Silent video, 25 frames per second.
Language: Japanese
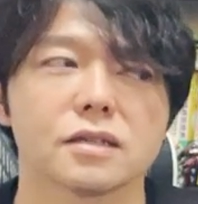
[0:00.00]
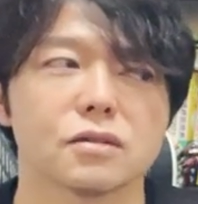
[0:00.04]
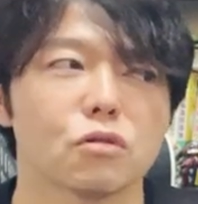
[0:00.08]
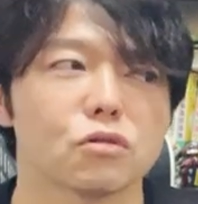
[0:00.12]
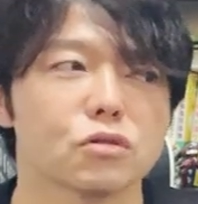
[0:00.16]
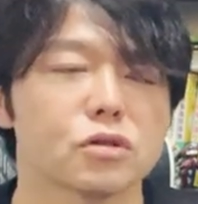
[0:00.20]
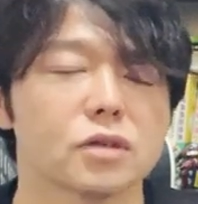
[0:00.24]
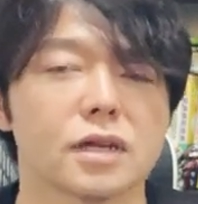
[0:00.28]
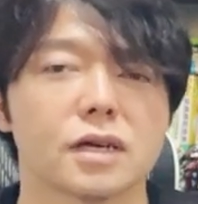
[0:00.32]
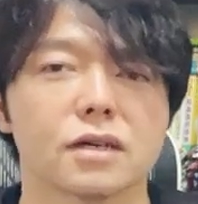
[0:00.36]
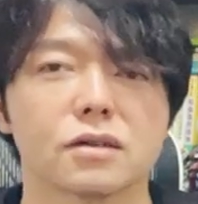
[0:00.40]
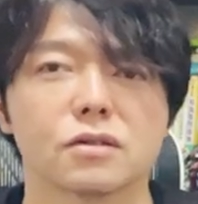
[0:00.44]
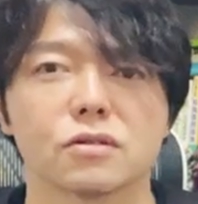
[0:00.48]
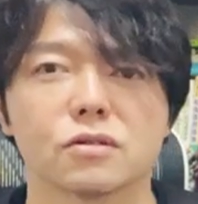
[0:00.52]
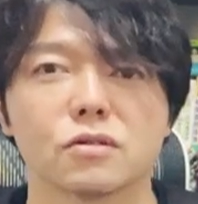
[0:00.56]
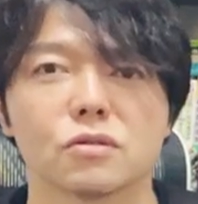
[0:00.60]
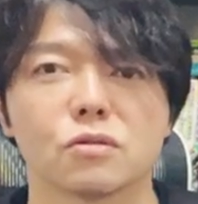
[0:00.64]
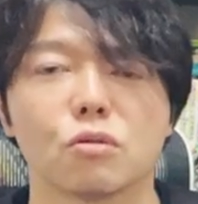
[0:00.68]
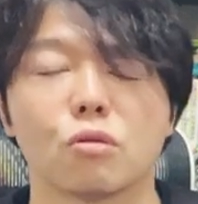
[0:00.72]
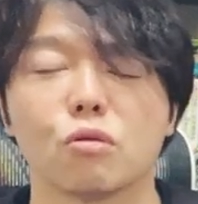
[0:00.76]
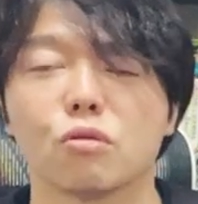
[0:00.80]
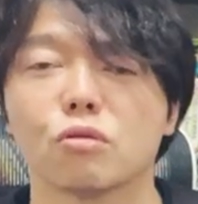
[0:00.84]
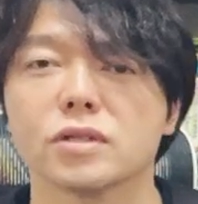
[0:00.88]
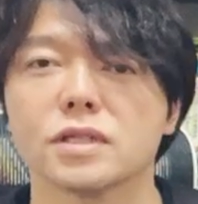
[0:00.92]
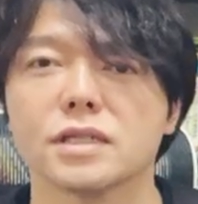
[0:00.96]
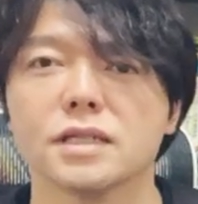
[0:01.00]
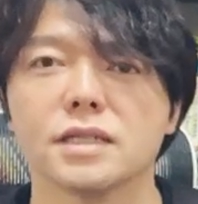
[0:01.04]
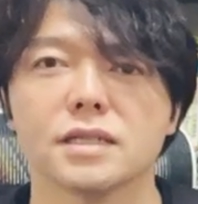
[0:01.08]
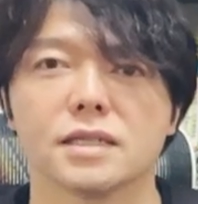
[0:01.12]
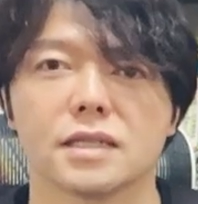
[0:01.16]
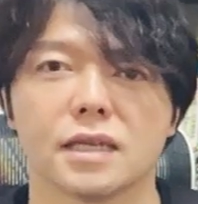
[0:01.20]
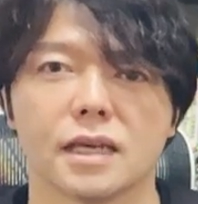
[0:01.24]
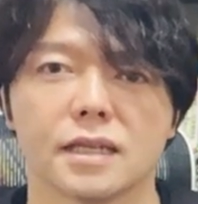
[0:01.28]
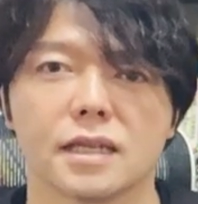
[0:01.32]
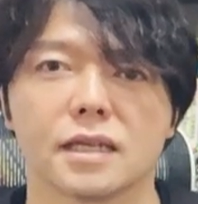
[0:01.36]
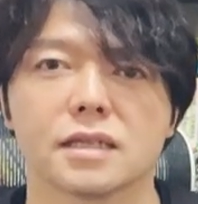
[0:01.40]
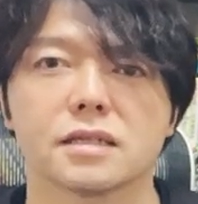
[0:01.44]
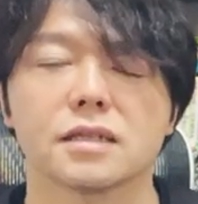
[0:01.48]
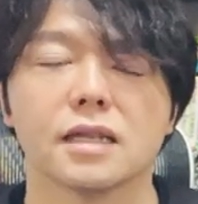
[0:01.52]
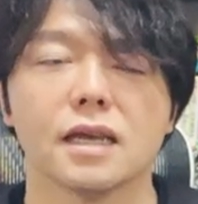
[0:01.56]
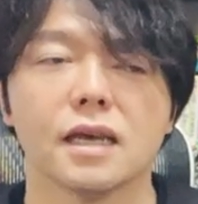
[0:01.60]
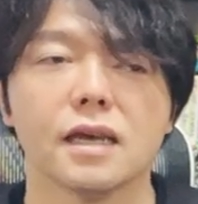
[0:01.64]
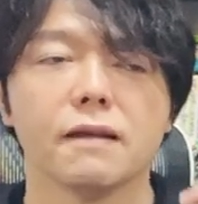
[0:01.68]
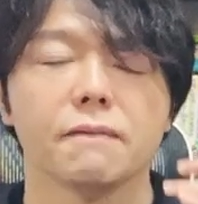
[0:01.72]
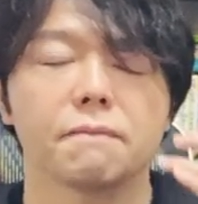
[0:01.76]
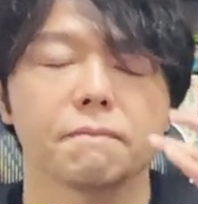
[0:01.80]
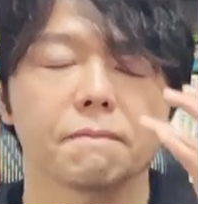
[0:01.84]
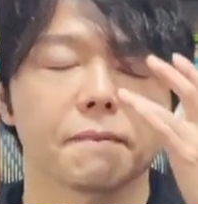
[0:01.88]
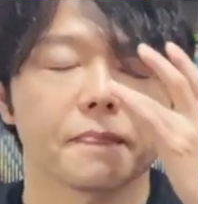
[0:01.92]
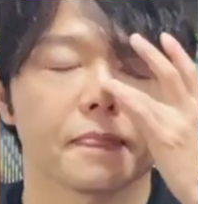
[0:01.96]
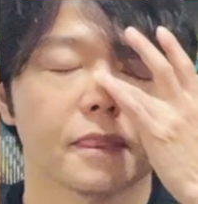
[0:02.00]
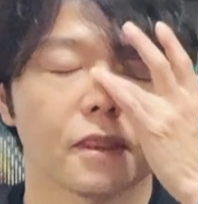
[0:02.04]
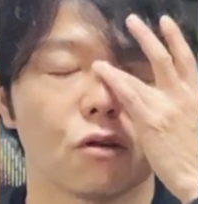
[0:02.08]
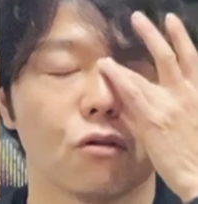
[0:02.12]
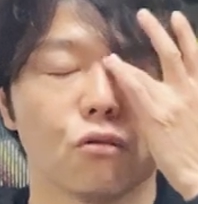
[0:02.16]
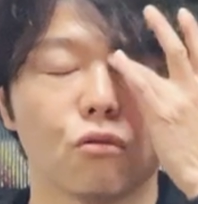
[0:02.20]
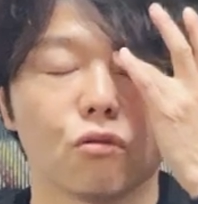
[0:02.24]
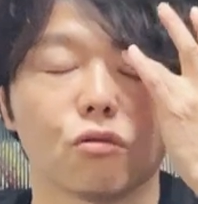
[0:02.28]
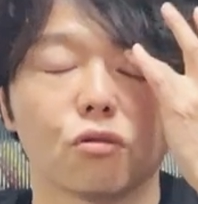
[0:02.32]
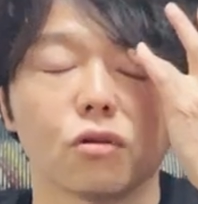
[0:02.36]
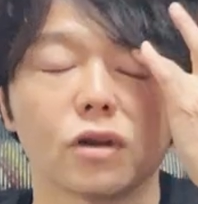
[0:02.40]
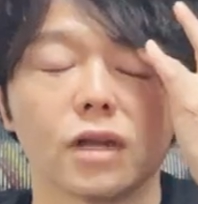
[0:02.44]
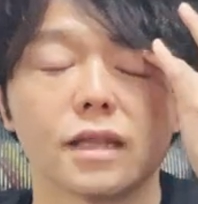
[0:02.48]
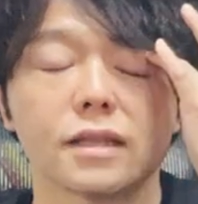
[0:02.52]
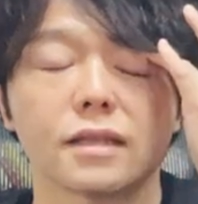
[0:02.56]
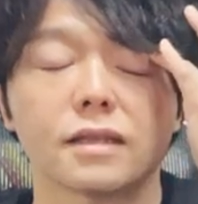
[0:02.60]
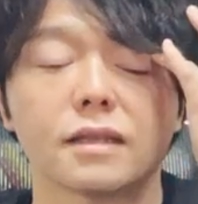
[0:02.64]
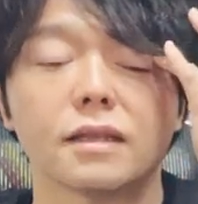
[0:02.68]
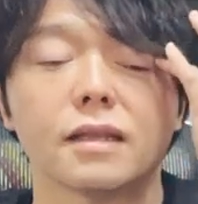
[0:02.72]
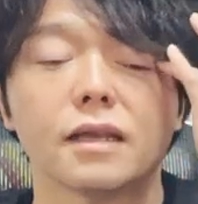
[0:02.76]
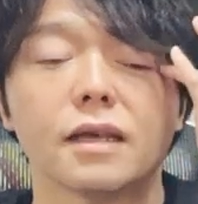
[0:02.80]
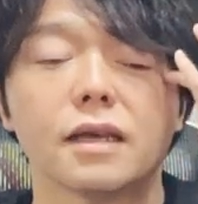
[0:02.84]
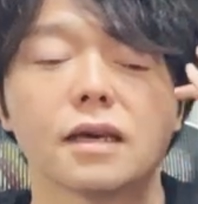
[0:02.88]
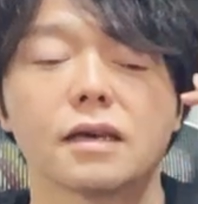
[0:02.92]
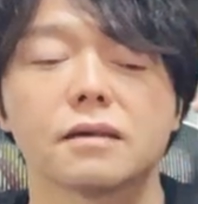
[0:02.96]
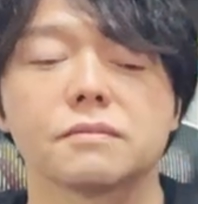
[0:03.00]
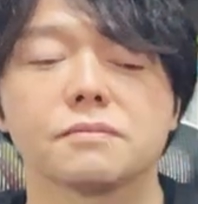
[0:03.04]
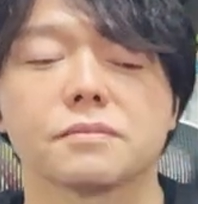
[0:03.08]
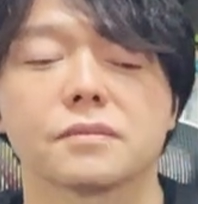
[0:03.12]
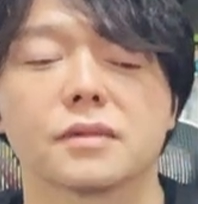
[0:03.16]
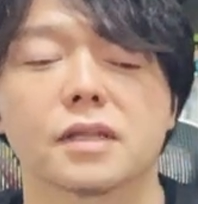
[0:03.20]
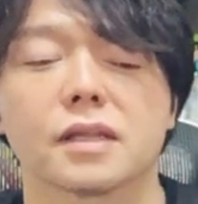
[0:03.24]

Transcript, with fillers: おそらく法人税ですねを行って、